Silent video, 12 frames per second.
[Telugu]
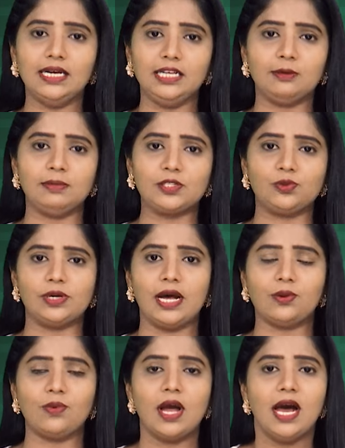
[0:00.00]
గా
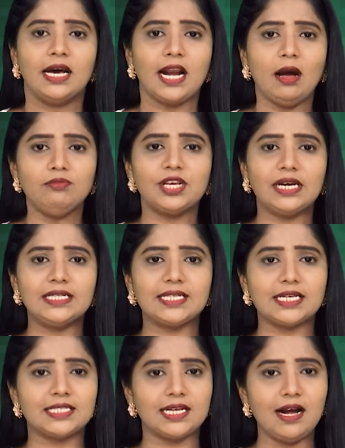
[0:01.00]
నిర్మిస్తున్నారు రామ్ చరణ్
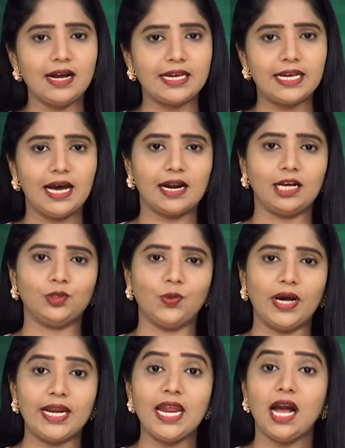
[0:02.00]
సరసన కియారా
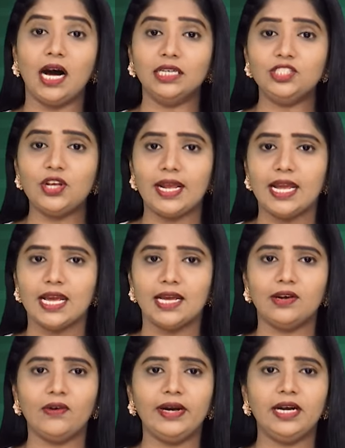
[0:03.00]
అద్వానీ అంజలి
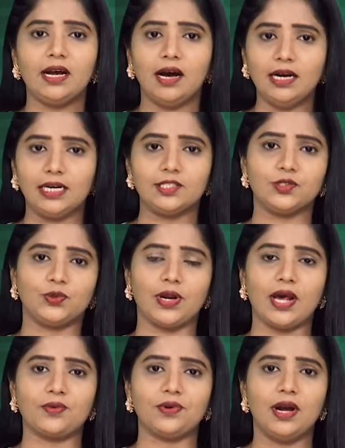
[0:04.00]
హీరోయిన్లుగా
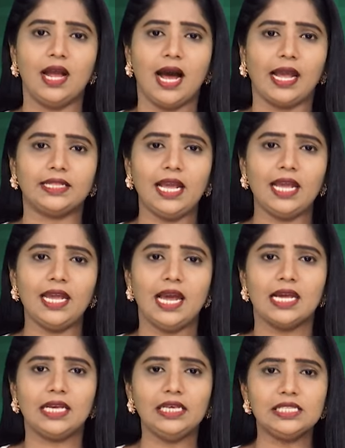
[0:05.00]
నటిస్తున్నారు అయితే
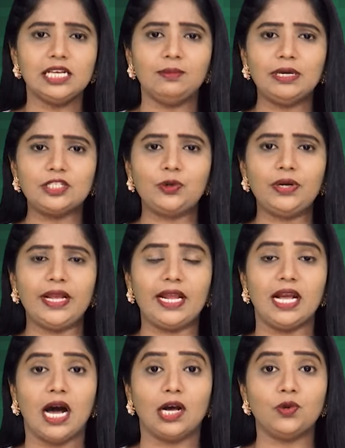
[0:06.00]
ఈ సినిమా
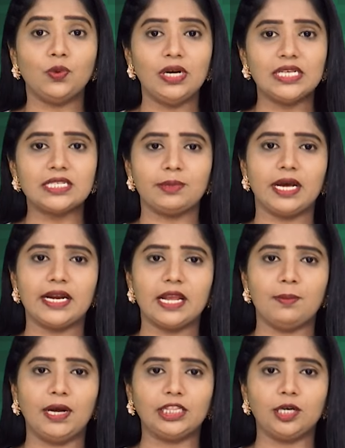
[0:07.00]
షూటింగ్ అనుకున్న
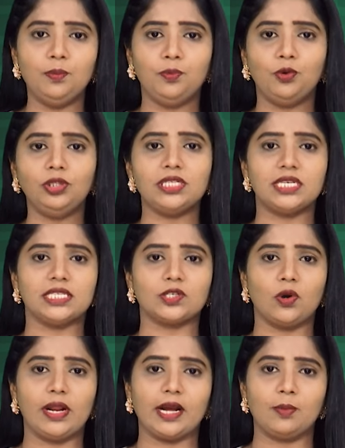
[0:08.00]
సమయానికి మాత్రం పూర్తి
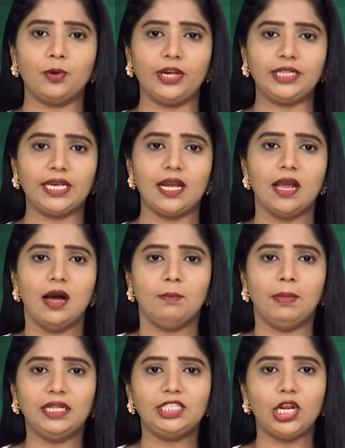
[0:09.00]
చేసుకోలేకపోయింది
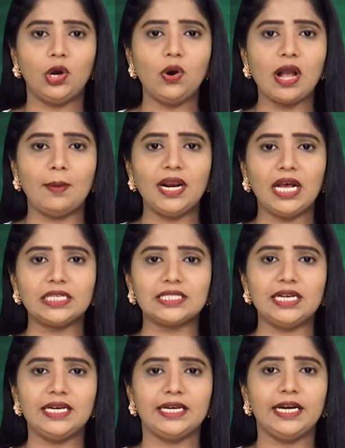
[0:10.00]
మధ్యలో కమల్
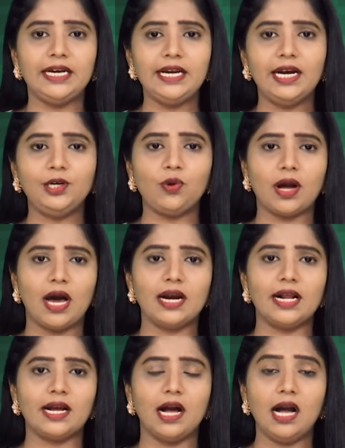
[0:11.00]
హాసన్ ఇండియన్ టూ
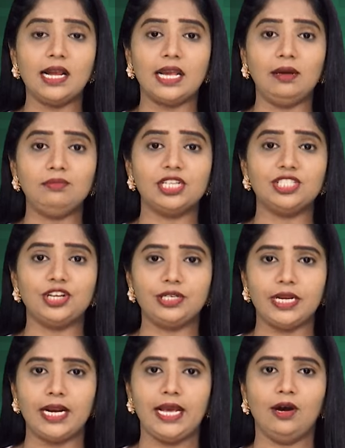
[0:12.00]
కారణంగా గేమ్
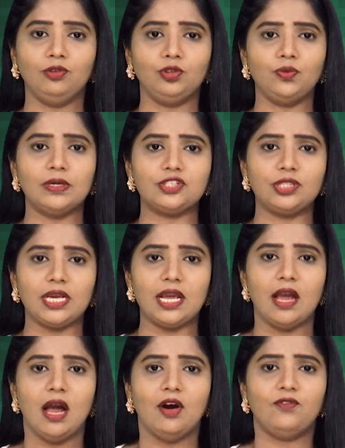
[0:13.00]
చేంజర్ డిలే అవుతూ వచ్చింది
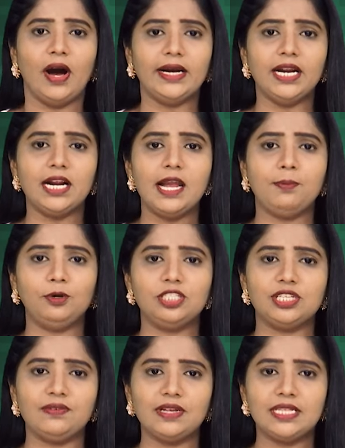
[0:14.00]
ఫైనల్ గా
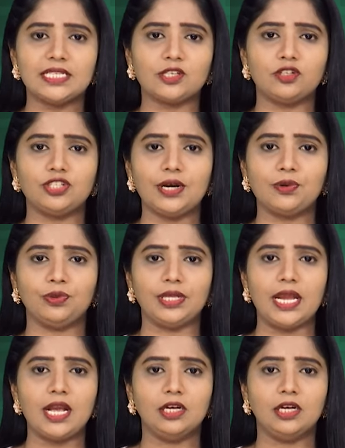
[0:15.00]
ఇప్పుడు చివరి దశకు చేరుకుంది